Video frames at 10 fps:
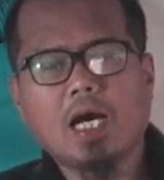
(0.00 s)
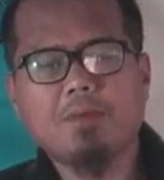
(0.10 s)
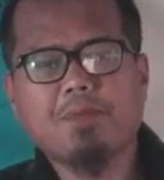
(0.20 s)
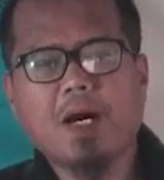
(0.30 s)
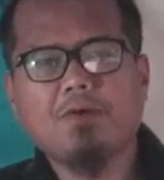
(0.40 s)

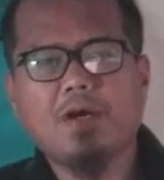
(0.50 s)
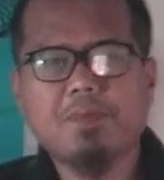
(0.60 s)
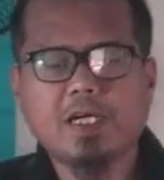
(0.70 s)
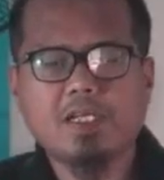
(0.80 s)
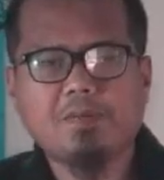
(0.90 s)
ay pawang
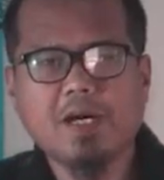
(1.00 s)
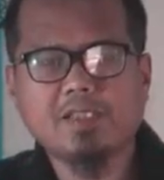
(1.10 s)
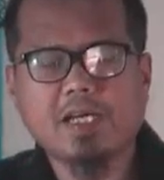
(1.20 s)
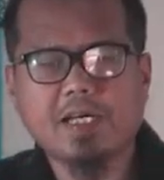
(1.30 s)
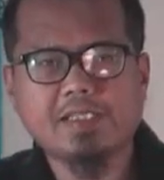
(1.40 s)
paglabag
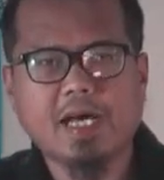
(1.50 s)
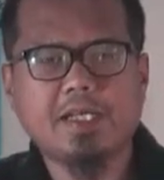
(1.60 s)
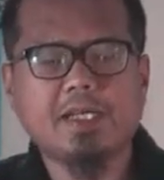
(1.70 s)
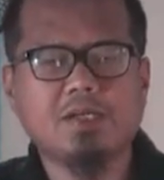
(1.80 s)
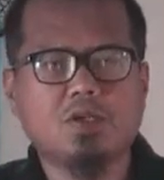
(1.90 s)
sa
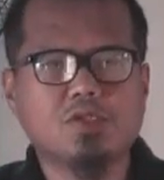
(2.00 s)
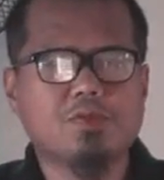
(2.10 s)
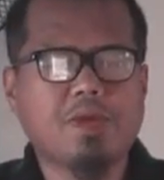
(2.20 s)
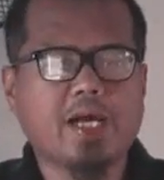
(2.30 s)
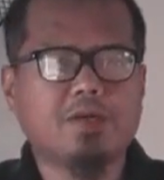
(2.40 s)
kaisahan ni Allah
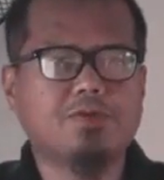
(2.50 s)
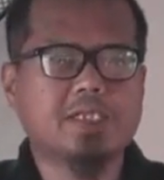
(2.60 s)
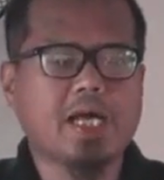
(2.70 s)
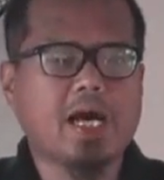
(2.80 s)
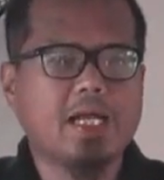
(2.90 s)
subhanahu
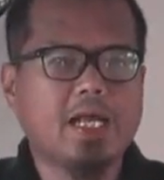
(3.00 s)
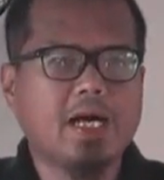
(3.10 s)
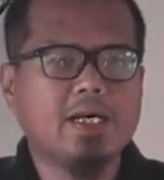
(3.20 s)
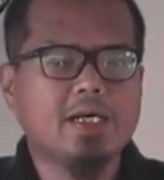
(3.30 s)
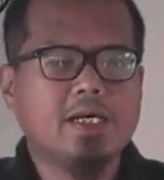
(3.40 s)
wa
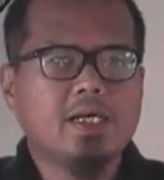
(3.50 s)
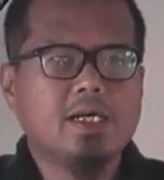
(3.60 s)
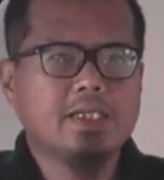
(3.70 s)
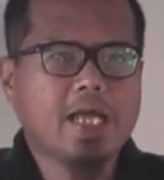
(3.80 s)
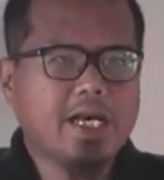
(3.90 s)
ta'ala
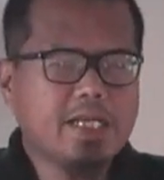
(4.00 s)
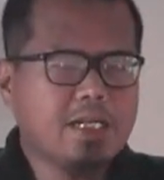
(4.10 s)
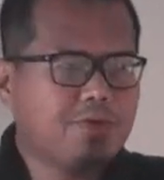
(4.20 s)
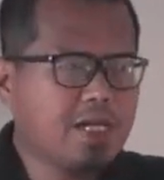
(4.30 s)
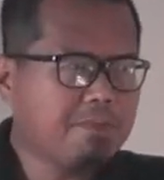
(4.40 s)
dahil
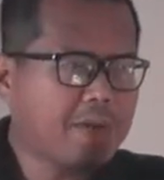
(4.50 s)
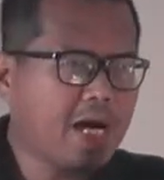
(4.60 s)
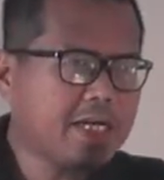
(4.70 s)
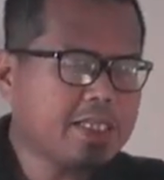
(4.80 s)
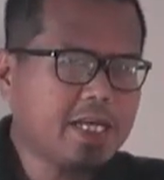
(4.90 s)
walang
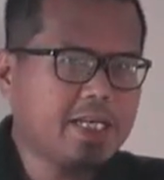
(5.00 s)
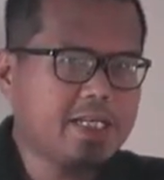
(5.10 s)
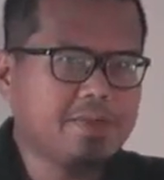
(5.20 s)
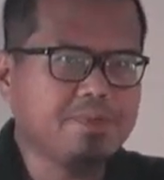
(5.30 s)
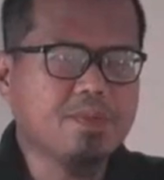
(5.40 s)
pangitain,